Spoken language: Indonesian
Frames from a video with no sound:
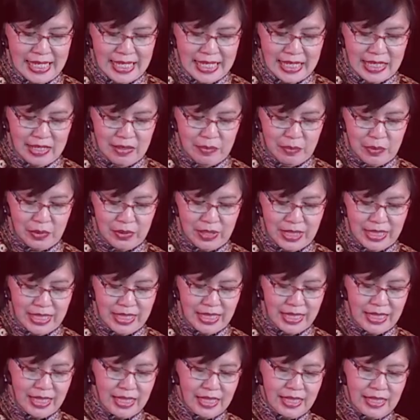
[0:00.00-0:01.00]

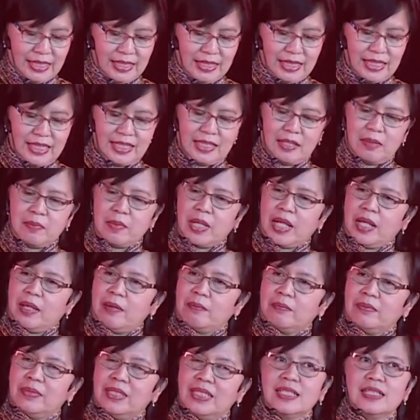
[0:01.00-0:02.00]
Kemudian kita
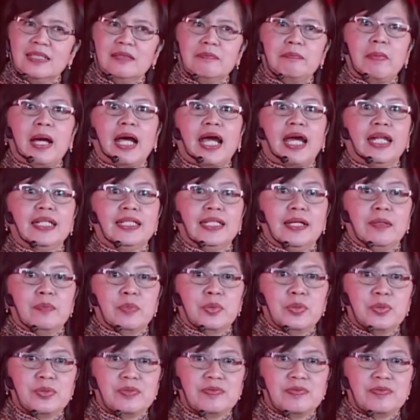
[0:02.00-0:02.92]
mengambil pakan nyamuk,